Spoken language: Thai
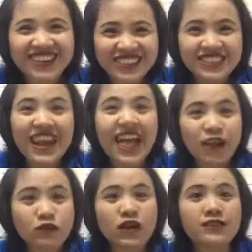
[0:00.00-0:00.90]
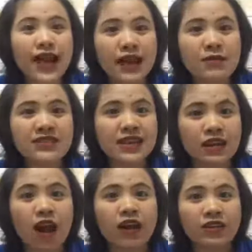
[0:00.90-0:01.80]
นั่นแหละคุณต้องสร้างให้มันเสร็จ
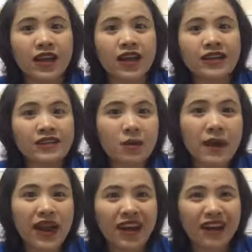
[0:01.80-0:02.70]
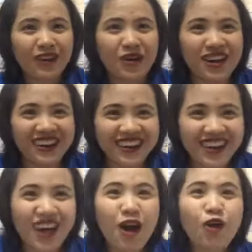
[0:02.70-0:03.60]
ก่อน คุณ
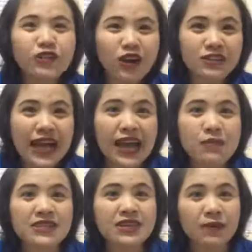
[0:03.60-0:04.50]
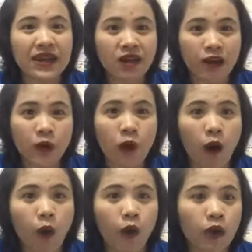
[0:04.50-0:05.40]
คุณต้องสร้างให้มันสำเร็จก่อนในหัวขอ
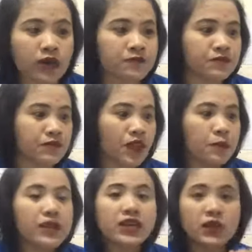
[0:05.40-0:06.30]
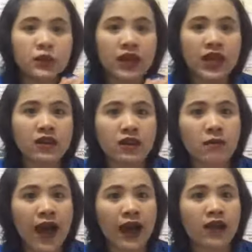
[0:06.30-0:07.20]
งคุณ begin with the end in
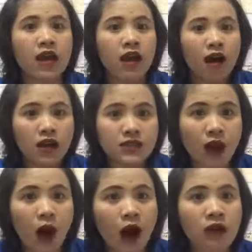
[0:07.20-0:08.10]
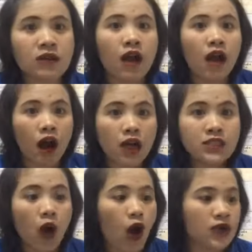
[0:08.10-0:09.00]
mind ข้อสองข้อส
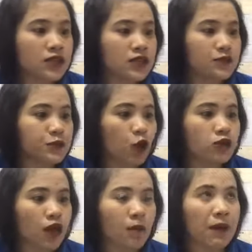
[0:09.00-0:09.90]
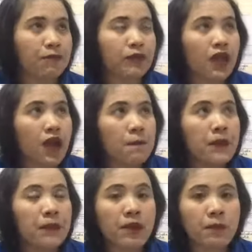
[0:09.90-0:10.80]
องคือคุณต้องแบบมัน
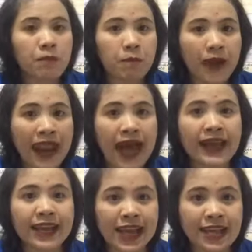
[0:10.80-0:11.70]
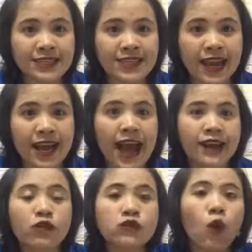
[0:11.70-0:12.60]
เป็นพลังแห่งการจินตนาการที่
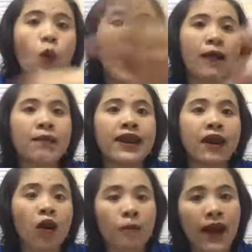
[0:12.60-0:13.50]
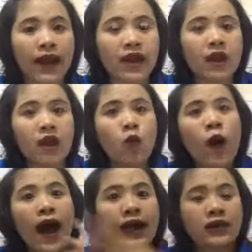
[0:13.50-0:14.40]
คุณต้องหว่านเมล็ดออกไปหว่าน